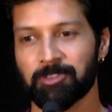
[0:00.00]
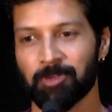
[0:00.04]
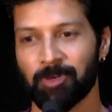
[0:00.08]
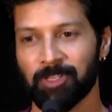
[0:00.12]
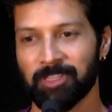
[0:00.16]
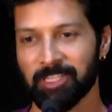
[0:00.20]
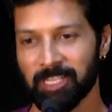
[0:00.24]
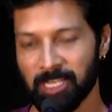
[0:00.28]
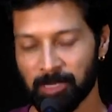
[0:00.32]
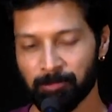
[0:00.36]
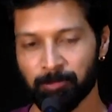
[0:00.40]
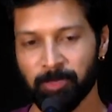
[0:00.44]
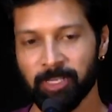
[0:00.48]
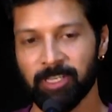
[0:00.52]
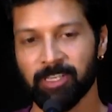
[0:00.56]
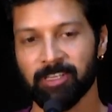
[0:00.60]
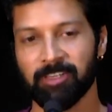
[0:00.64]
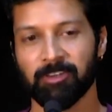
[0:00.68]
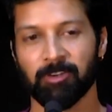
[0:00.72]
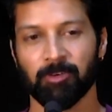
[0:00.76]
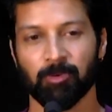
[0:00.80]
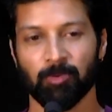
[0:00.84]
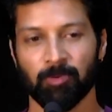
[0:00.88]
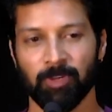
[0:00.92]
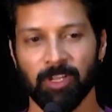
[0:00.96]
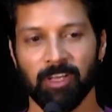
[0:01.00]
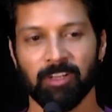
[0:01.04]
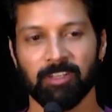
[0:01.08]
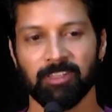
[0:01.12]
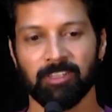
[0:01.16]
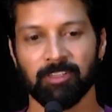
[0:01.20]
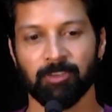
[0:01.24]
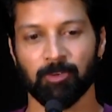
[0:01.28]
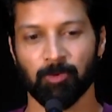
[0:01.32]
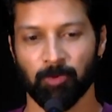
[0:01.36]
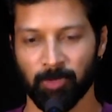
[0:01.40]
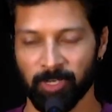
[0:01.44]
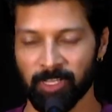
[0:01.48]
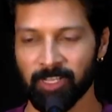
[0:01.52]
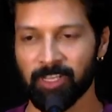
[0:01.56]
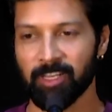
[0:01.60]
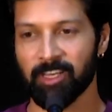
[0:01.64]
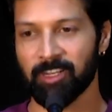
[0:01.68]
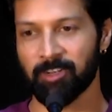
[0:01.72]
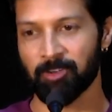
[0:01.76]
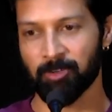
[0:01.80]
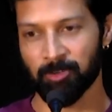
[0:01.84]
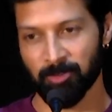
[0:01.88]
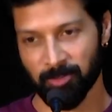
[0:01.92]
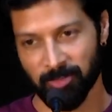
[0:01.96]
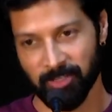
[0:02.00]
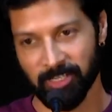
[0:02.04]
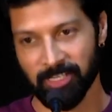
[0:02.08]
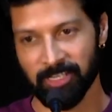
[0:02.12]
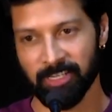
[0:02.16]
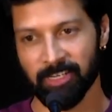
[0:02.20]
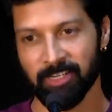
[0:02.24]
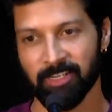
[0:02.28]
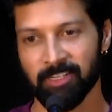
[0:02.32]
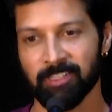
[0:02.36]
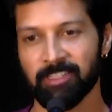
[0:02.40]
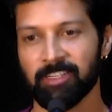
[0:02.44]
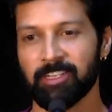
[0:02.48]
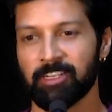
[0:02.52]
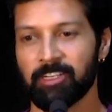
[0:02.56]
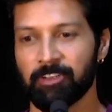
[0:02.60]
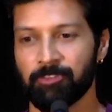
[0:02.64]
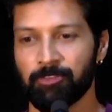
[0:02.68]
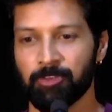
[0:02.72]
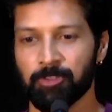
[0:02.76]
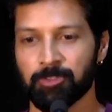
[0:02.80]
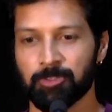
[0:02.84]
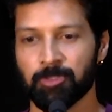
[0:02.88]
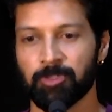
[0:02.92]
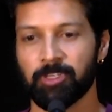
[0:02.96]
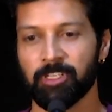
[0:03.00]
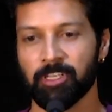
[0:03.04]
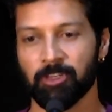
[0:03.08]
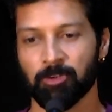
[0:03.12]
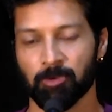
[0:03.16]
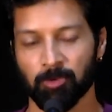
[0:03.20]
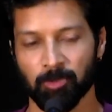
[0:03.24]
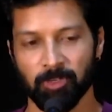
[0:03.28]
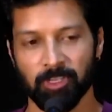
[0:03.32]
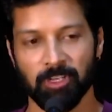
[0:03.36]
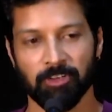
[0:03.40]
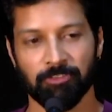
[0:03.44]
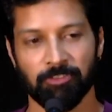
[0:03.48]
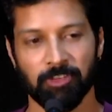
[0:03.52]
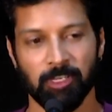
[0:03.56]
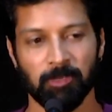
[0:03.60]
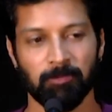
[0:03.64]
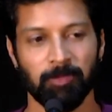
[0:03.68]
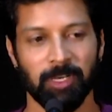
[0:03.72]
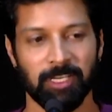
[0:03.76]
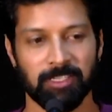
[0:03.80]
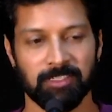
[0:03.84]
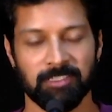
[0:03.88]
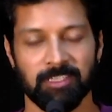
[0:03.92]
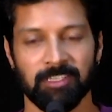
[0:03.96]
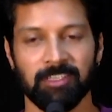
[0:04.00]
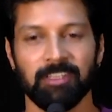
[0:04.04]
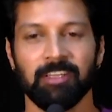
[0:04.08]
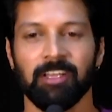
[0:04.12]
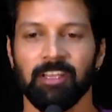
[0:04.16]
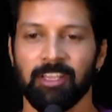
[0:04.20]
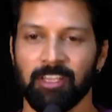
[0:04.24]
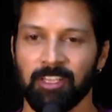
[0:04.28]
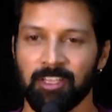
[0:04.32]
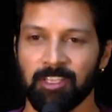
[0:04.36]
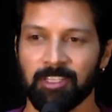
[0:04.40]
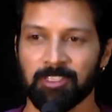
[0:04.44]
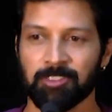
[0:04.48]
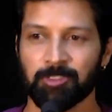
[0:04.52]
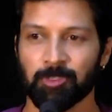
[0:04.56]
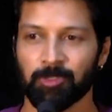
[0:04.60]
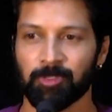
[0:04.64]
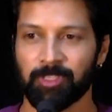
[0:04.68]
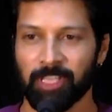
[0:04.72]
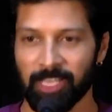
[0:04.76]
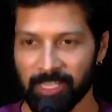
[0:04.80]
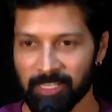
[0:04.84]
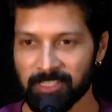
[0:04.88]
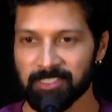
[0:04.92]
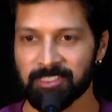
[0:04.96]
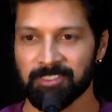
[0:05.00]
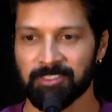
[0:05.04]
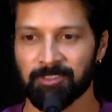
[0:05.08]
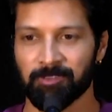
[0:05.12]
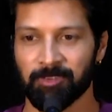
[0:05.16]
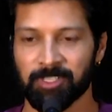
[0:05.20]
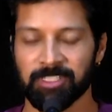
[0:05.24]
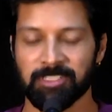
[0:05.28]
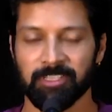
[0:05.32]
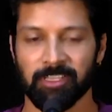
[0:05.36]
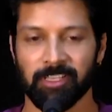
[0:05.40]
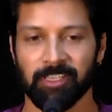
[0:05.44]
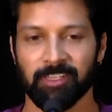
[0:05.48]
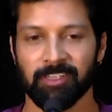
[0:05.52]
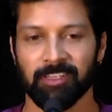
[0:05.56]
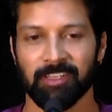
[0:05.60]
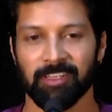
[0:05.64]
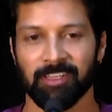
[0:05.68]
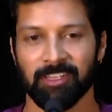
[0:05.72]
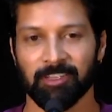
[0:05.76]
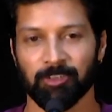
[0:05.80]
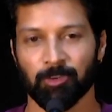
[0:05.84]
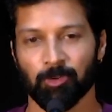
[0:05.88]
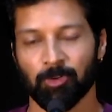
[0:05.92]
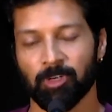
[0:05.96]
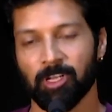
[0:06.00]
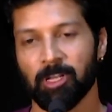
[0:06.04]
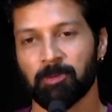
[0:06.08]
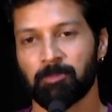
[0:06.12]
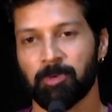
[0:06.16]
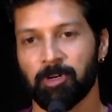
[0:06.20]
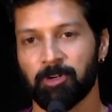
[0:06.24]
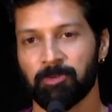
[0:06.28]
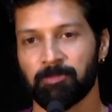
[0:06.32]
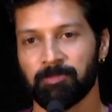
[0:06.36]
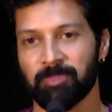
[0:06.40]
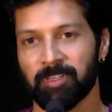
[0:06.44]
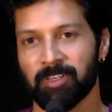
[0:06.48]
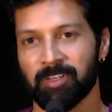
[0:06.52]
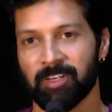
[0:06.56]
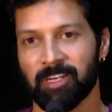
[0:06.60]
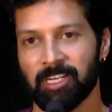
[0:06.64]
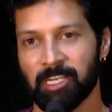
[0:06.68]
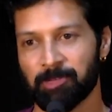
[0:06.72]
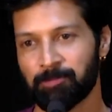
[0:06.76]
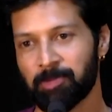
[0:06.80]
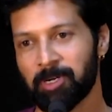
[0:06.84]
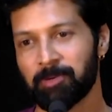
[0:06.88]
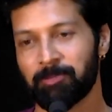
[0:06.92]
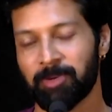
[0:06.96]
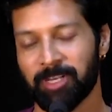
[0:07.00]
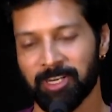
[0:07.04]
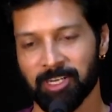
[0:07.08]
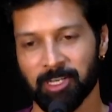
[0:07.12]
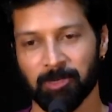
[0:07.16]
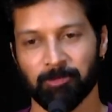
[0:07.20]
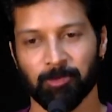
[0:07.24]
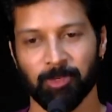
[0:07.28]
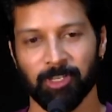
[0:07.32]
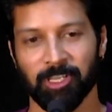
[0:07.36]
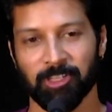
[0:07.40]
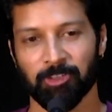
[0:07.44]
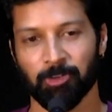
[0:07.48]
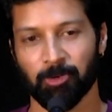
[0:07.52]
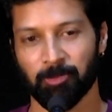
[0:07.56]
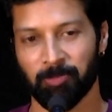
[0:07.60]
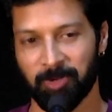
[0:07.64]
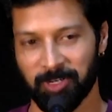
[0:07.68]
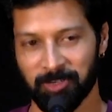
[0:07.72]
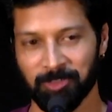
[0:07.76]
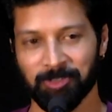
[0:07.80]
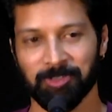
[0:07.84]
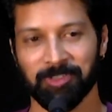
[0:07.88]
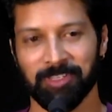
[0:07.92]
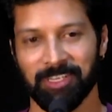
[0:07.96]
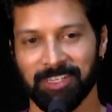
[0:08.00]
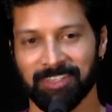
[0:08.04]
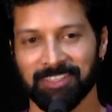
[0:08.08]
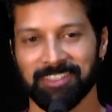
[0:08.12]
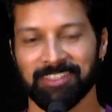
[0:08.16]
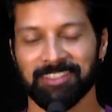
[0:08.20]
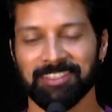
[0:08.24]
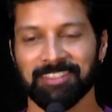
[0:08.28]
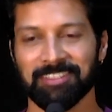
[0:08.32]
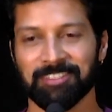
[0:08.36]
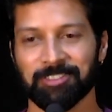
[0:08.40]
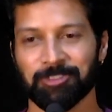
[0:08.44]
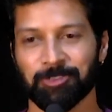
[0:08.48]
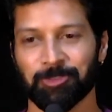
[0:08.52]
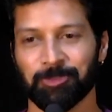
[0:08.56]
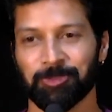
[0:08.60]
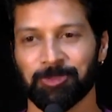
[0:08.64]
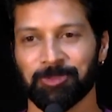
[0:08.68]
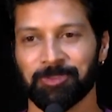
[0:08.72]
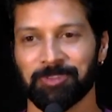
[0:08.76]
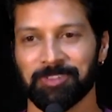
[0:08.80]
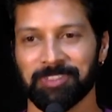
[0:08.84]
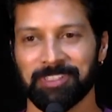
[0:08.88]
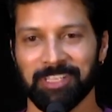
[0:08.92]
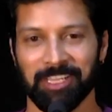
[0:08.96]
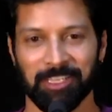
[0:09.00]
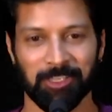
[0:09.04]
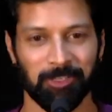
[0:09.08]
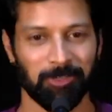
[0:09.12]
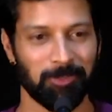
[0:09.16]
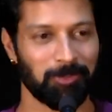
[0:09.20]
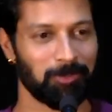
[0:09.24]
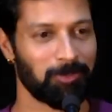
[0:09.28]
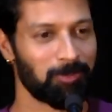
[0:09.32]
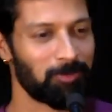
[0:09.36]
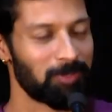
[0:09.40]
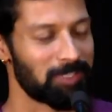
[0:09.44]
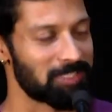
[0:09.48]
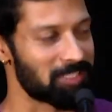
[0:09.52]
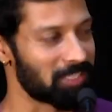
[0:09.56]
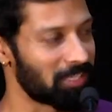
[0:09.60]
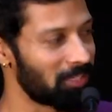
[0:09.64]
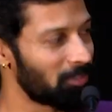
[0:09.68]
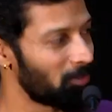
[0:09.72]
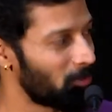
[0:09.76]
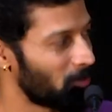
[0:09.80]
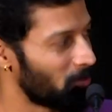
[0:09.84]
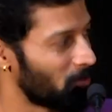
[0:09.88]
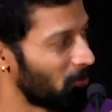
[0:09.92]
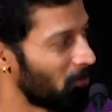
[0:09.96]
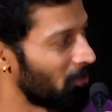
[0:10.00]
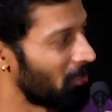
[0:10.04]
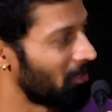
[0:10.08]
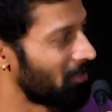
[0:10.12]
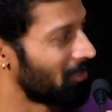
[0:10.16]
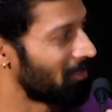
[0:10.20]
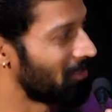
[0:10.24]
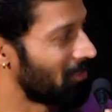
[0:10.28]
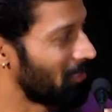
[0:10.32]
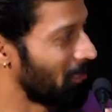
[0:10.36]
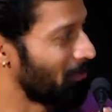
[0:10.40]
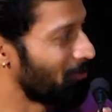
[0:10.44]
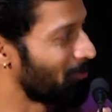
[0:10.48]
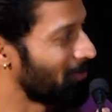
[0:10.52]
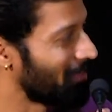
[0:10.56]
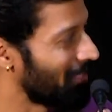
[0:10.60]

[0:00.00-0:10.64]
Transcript: ஸோ அந்த நம்பிக்கை உண்டாடுறதுக்கு ஒரே காரணம் நீங்கள் எழுதுகிற ரிவ்யூஸும் நீங்கள் கொடுக்குற ஃபீட்பேக்ஸ் தான் ஸோ தேங்க்ஸ் ஒன்ஸ் அகெயின் அண்ட் குண்டால் பாவம் கண்டிப்பாக மறக்க முடியாத ஒரு படம் எனக்கு ஸோ தேங்க்யூ ஒன்ஸ் அகெயின் டு த டீம்